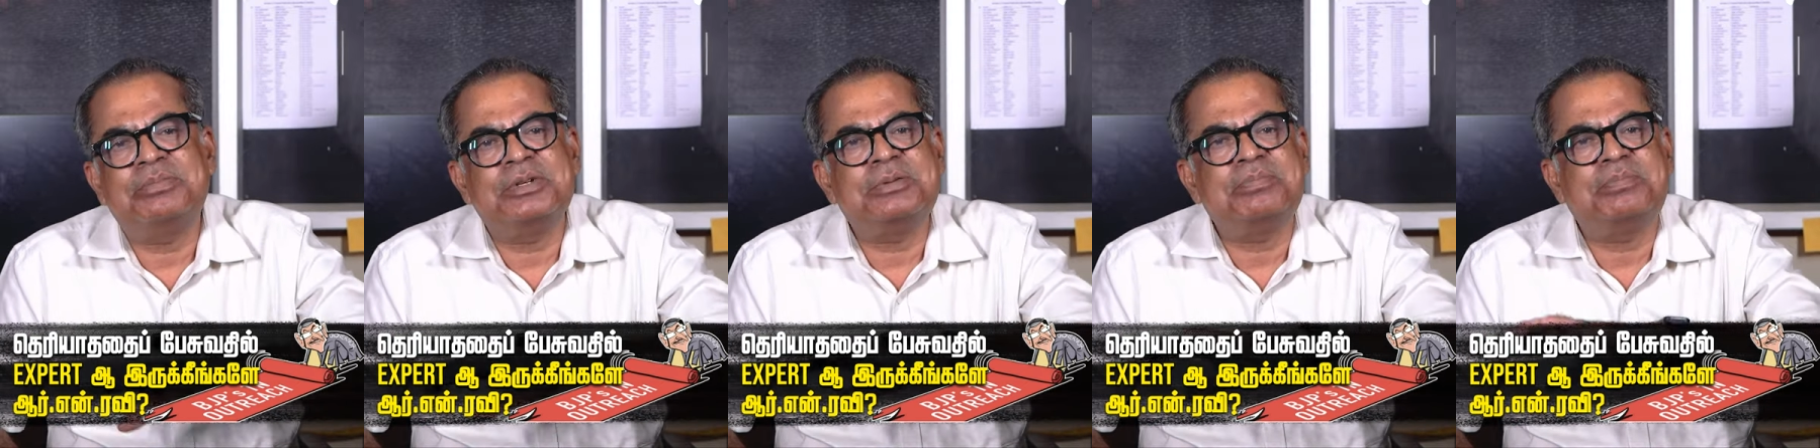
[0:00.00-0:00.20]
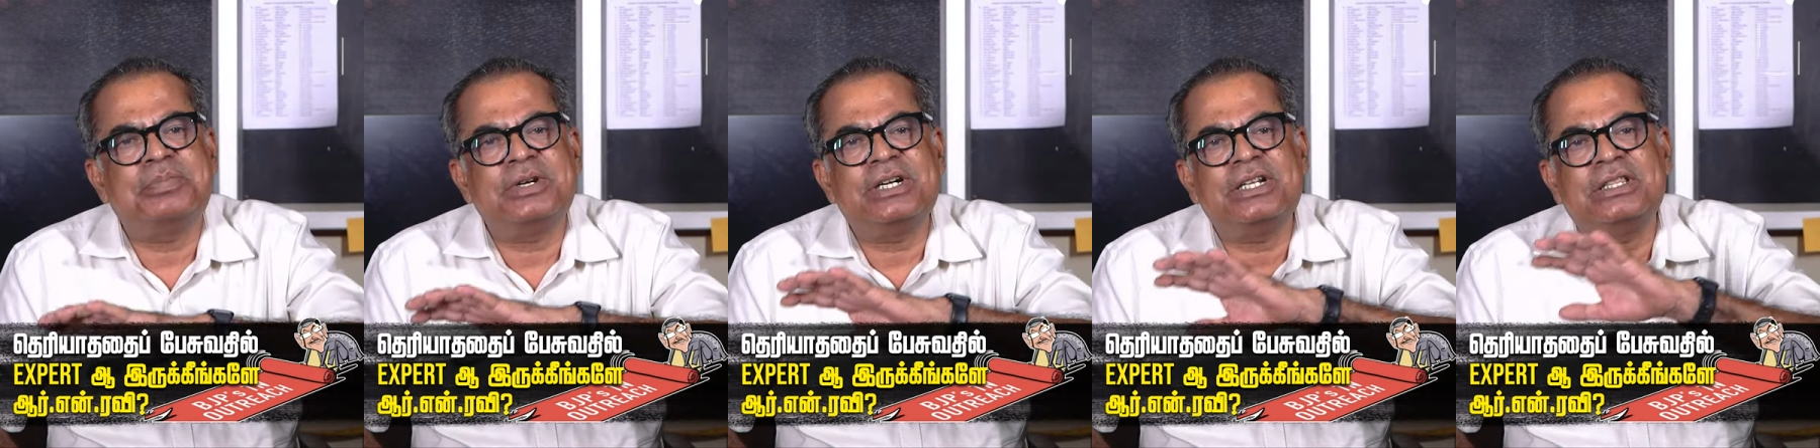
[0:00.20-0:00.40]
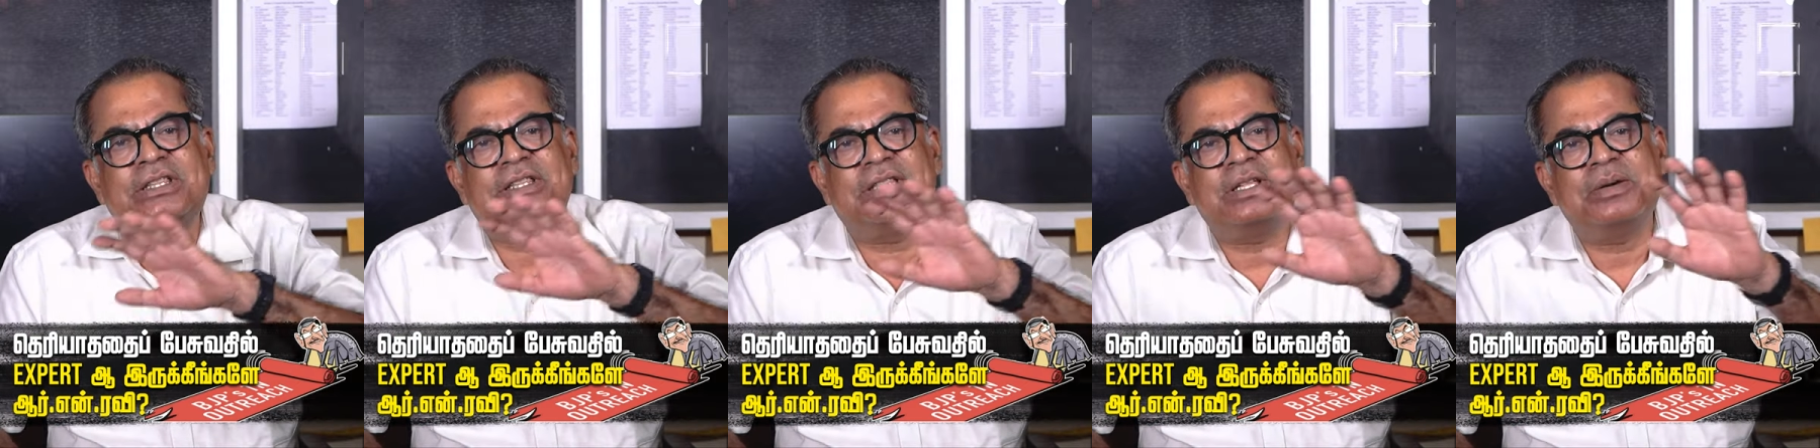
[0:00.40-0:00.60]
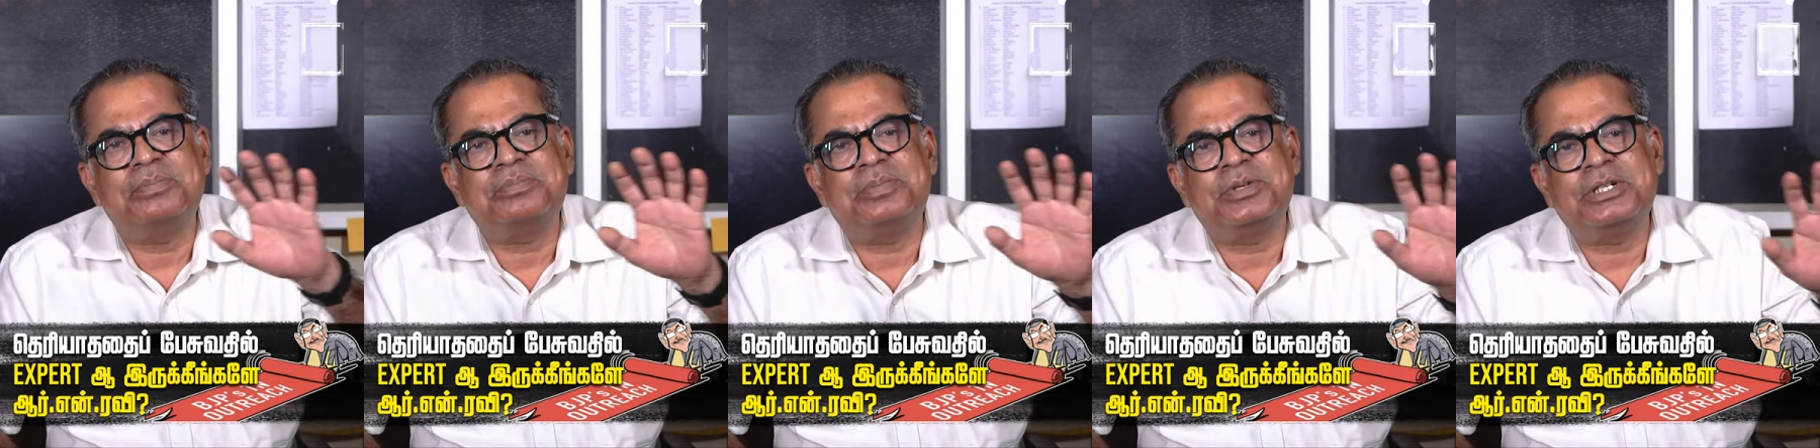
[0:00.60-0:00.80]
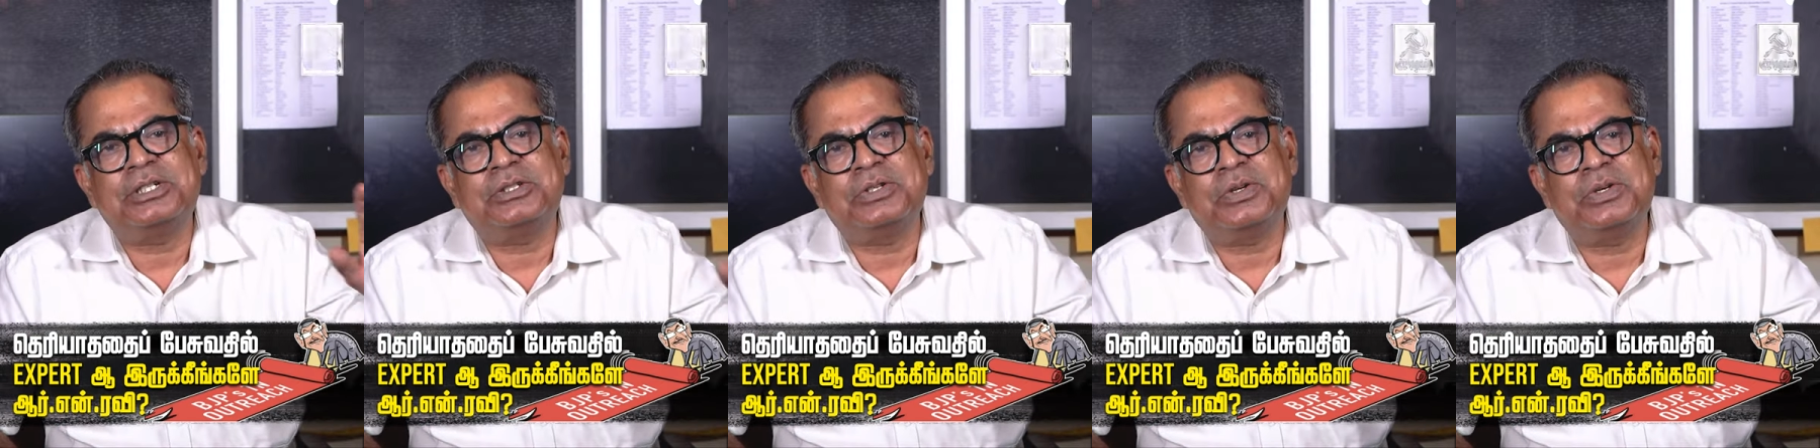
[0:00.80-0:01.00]

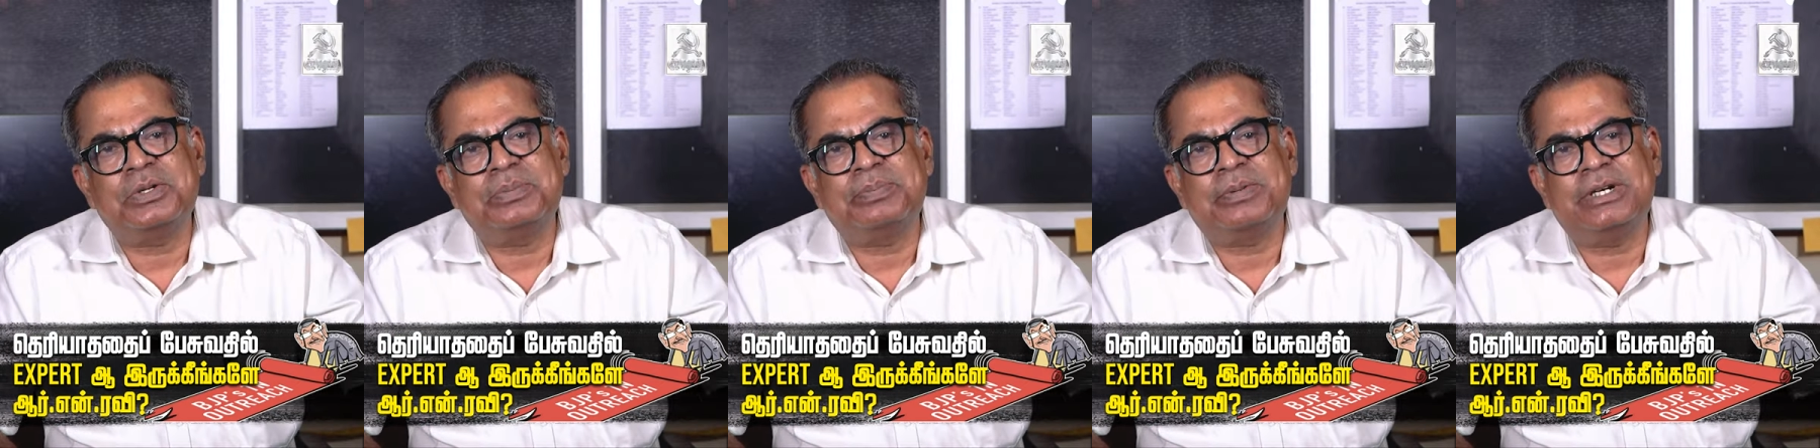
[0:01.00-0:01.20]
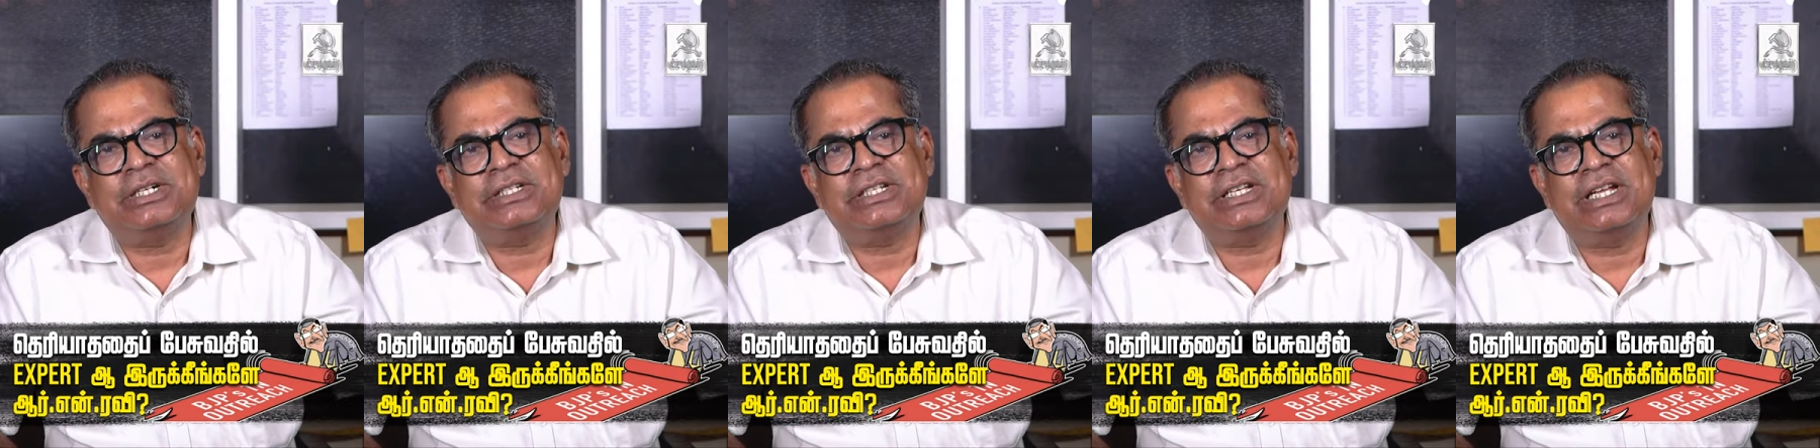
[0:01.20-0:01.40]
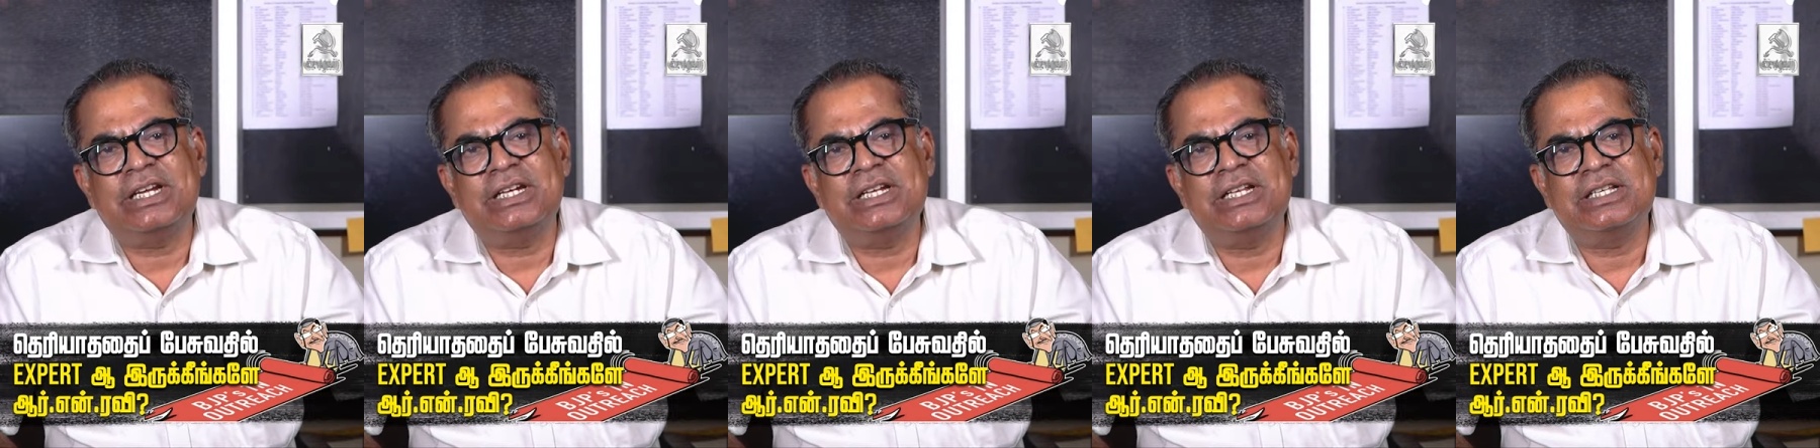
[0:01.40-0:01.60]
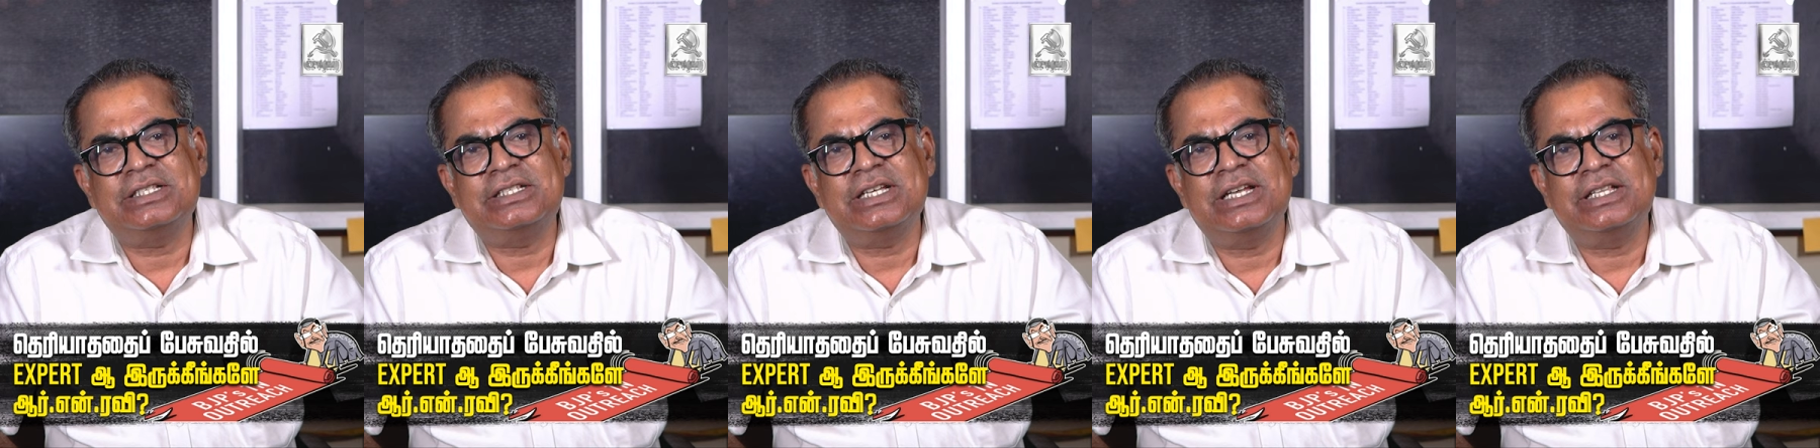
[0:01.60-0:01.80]
பிற்படுத்தப்பட்டோர் பட்டியலில்